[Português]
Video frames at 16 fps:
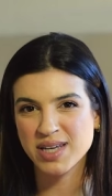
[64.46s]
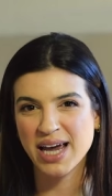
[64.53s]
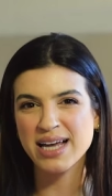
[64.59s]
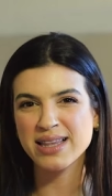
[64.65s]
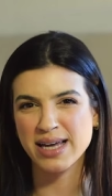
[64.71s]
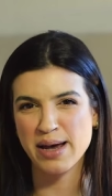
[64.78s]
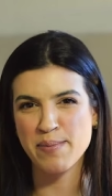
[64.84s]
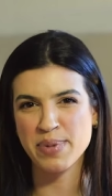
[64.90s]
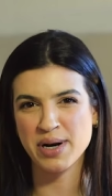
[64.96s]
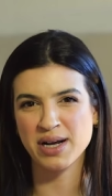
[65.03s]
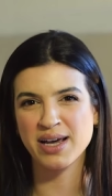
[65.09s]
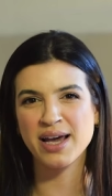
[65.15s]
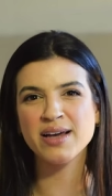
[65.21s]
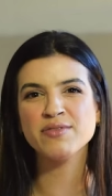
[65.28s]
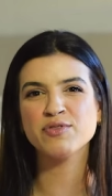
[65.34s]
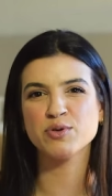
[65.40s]
Quem lembra?
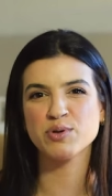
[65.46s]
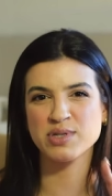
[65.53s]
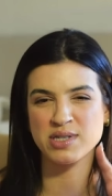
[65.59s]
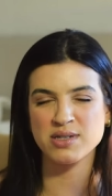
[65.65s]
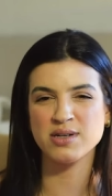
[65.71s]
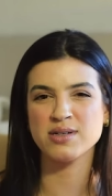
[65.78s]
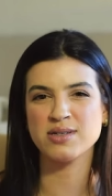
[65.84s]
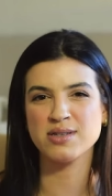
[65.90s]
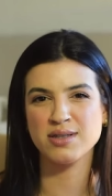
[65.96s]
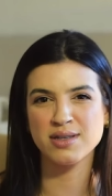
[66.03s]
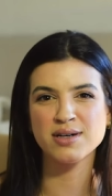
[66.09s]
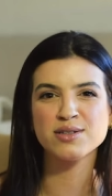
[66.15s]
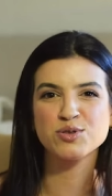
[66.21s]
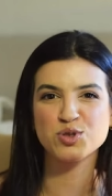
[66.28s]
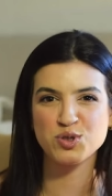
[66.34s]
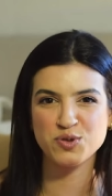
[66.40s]
Quem viu esse, esse
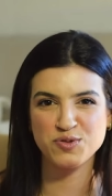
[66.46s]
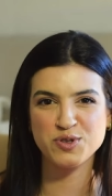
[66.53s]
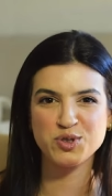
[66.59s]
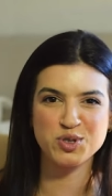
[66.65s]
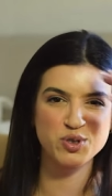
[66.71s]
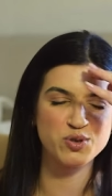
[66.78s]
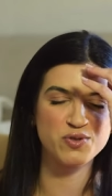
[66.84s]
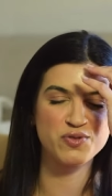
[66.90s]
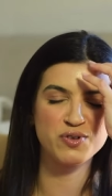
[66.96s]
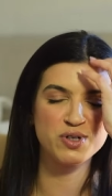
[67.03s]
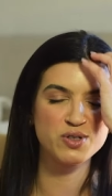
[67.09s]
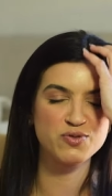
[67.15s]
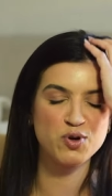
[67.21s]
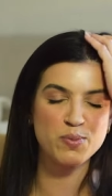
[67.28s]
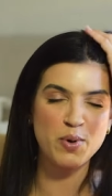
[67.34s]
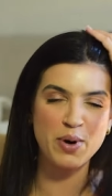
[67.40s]
tanto de vídeo que eu tô
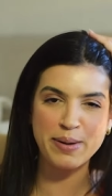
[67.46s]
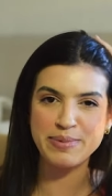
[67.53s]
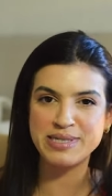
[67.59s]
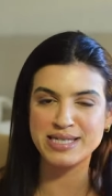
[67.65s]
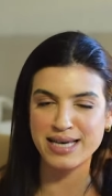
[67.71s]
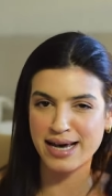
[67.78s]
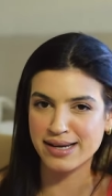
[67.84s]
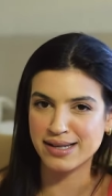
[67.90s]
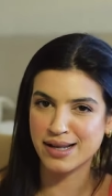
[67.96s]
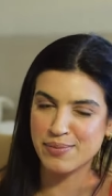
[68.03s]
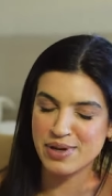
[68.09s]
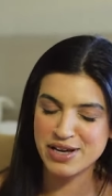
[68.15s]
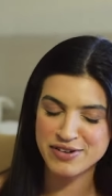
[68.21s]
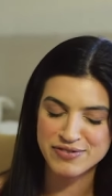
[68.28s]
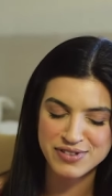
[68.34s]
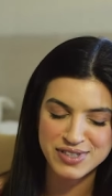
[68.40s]
falando? Foi uma websérie da
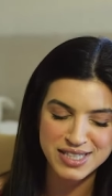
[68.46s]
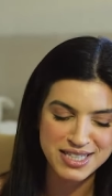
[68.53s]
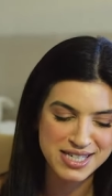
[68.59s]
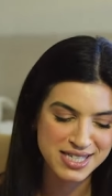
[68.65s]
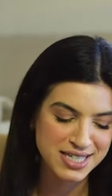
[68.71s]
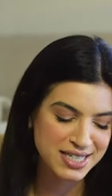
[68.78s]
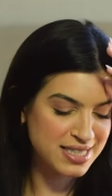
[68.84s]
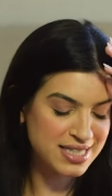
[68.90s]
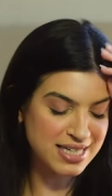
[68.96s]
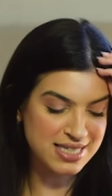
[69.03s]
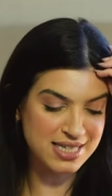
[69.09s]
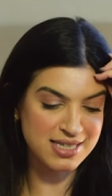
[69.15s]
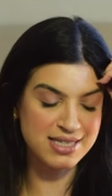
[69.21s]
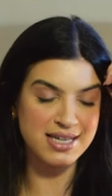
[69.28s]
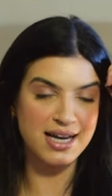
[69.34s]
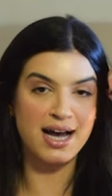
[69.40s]
minha vida, assim, dessa
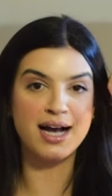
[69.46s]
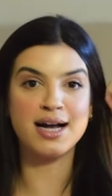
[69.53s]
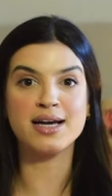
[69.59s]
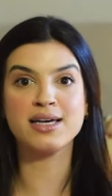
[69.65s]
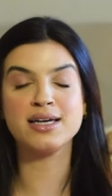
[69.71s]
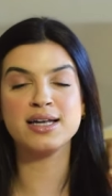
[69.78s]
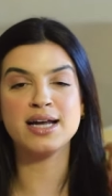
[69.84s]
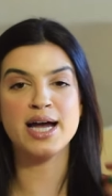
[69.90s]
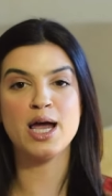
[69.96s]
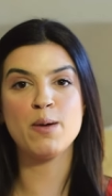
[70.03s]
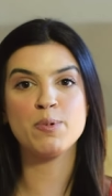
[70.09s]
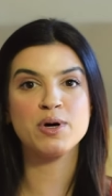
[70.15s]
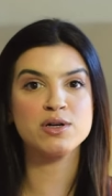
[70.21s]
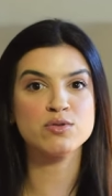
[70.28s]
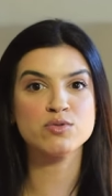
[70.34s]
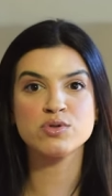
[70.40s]
saga que na
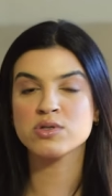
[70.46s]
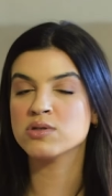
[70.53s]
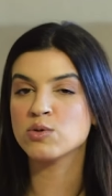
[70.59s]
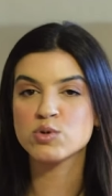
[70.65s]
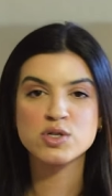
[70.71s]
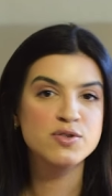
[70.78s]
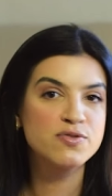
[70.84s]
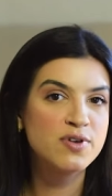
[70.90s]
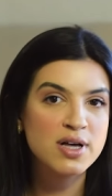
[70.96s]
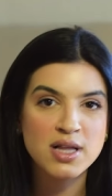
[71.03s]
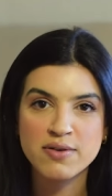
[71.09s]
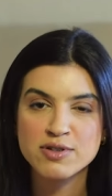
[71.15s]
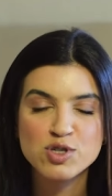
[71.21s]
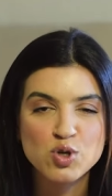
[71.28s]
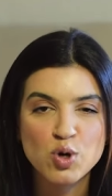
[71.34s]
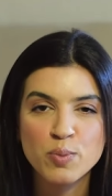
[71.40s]
época não, não se
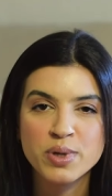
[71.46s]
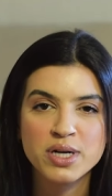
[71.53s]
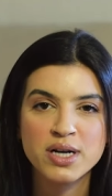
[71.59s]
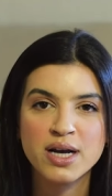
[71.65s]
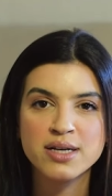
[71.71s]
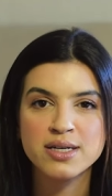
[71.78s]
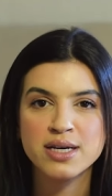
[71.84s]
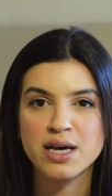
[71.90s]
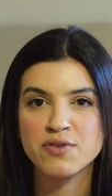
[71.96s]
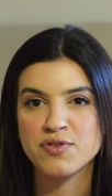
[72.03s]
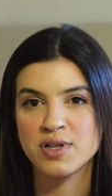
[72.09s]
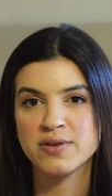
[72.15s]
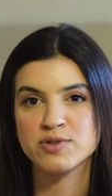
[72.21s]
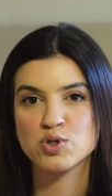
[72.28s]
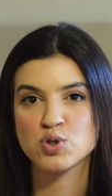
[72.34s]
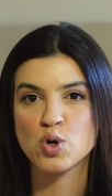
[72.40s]
falava sobre, né? Ninguém
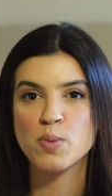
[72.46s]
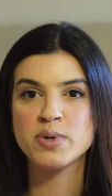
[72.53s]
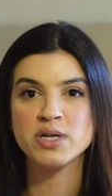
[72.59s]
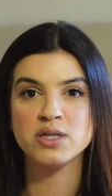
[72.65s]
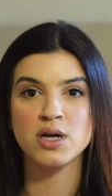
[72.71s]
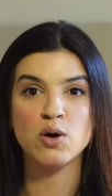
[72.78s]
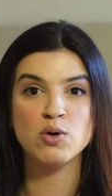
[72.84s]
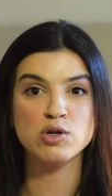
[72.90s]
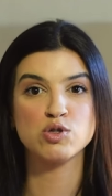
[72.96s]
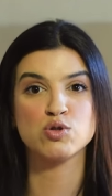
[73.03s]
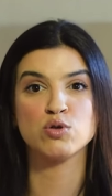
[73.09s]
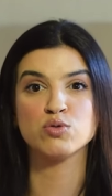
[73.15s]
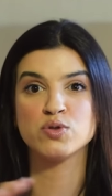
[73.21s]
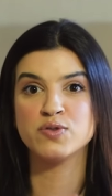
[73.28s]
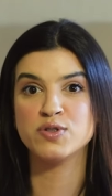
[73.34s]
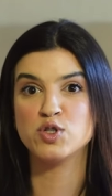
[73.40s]
falava sobre, então eu sou
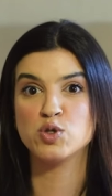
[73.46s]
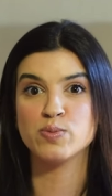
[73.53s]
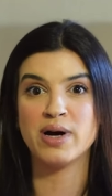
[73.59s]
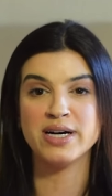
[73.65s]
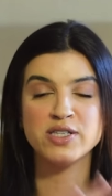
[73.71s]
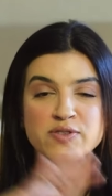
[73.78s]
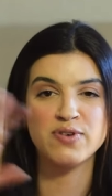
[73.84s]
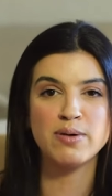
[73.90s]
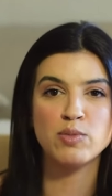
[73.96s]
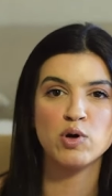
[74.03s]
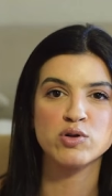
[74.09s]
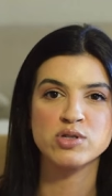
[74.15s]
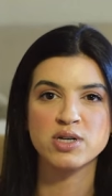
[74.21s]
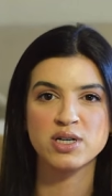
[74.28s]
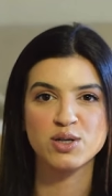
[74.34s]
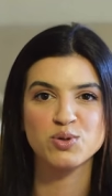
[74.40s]
um dos vídeos mais
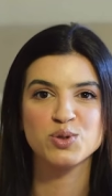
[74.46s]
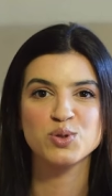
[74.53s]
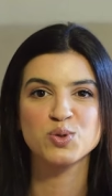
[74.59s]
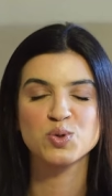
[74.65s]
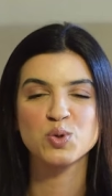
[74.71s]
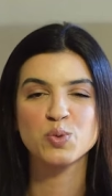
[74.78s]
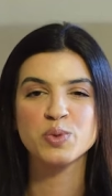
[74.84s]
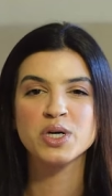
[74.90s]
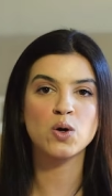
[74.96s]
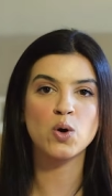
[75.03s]
famosos aqui do YouTube